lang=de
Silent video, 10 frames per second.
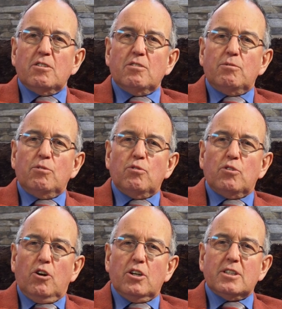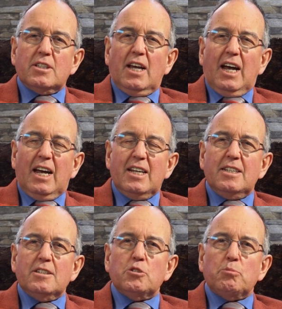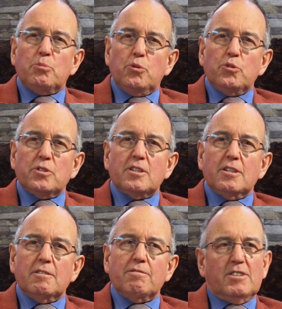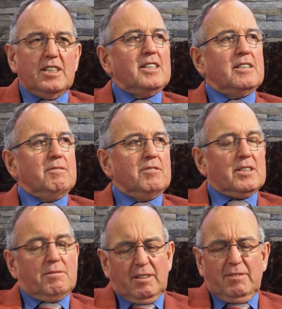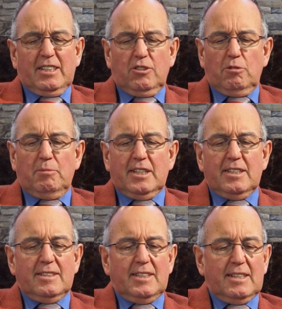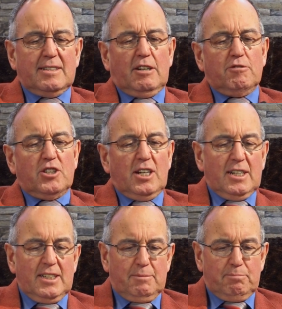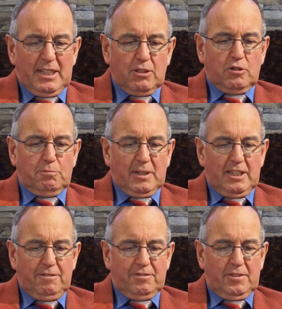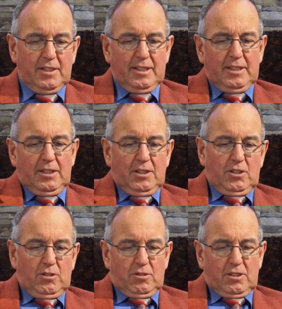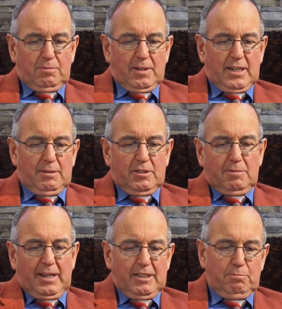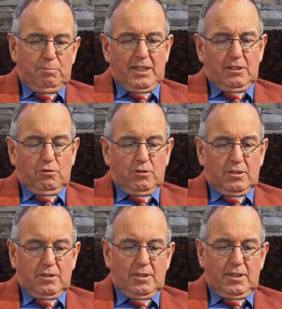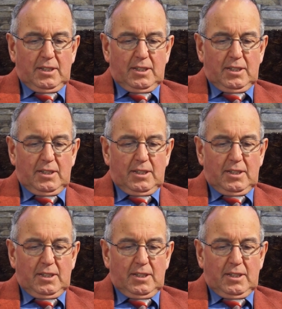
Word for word: wo Gott alles Böse vernichten wird. Wir werden nochmal diesen Text aufschlagen im Petrusbrief, und zwar im zweiten Petrus